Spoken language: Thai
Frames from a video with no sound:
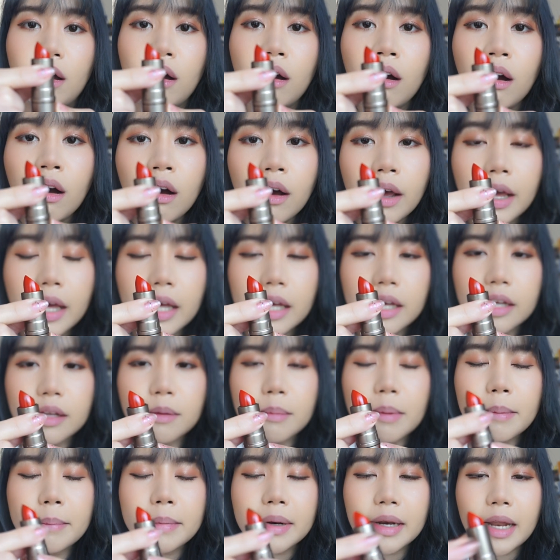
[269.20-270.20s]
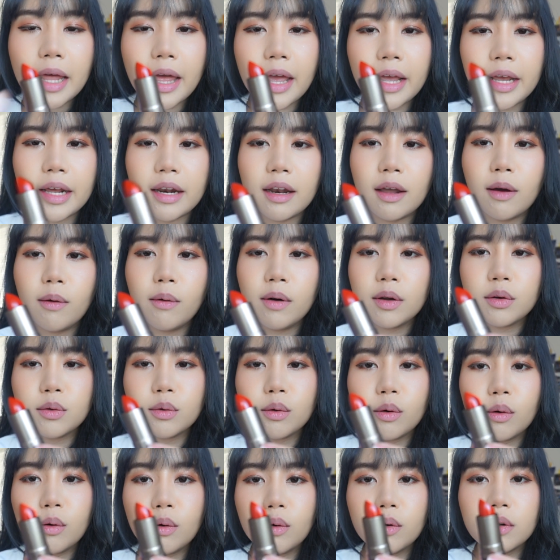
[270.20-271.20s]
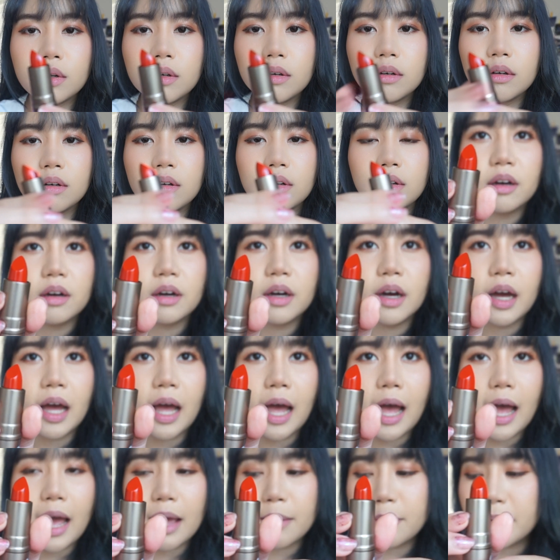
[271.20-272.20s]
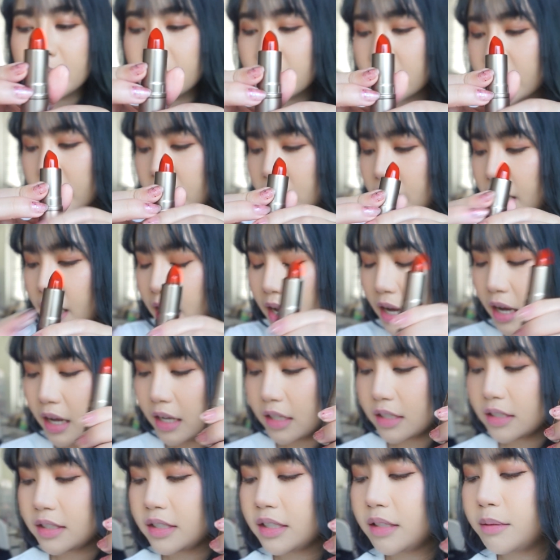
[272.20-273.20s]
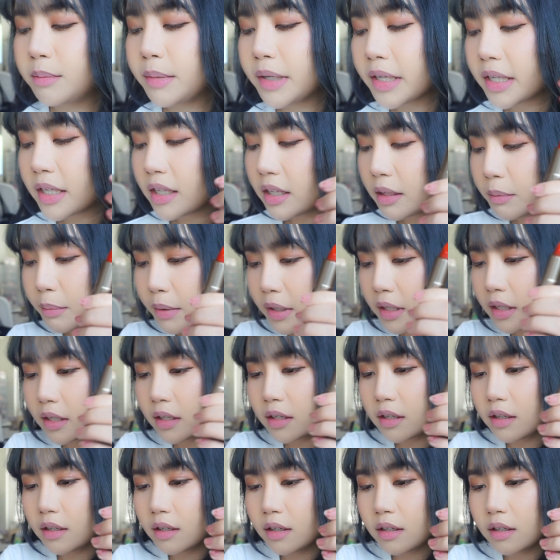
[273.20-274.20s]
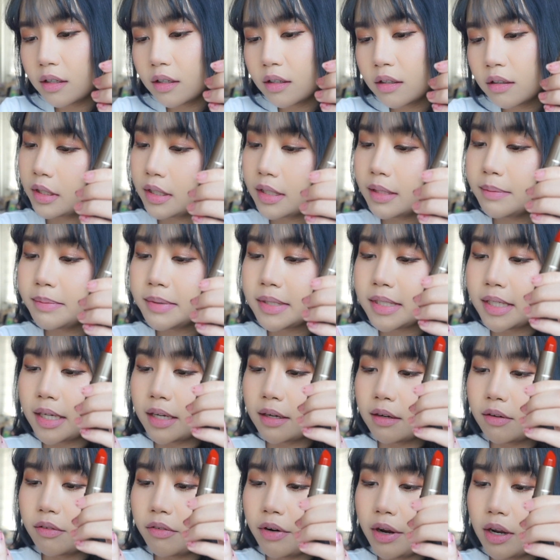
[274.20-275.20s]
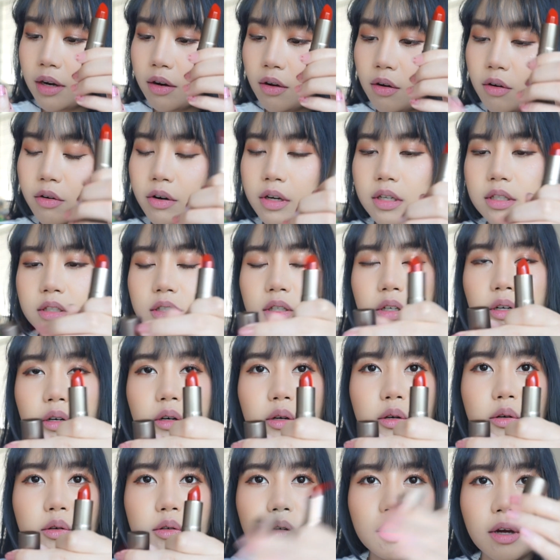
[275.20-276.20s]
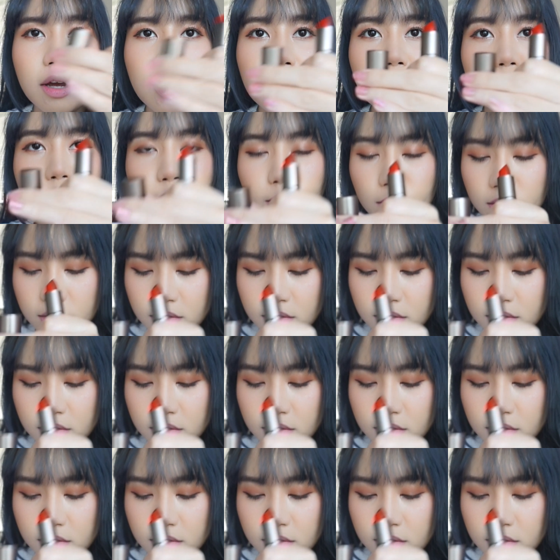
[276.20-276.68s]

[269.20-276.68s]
เฮ้ยทำไมมันแดงอีกแล้วอ่ะทุกคนคล้ายเมื่อกี้เลยอ่ะ สีเมื่อกี้เบอร์ 27 Red Oriental เดี๋ยวให้ดู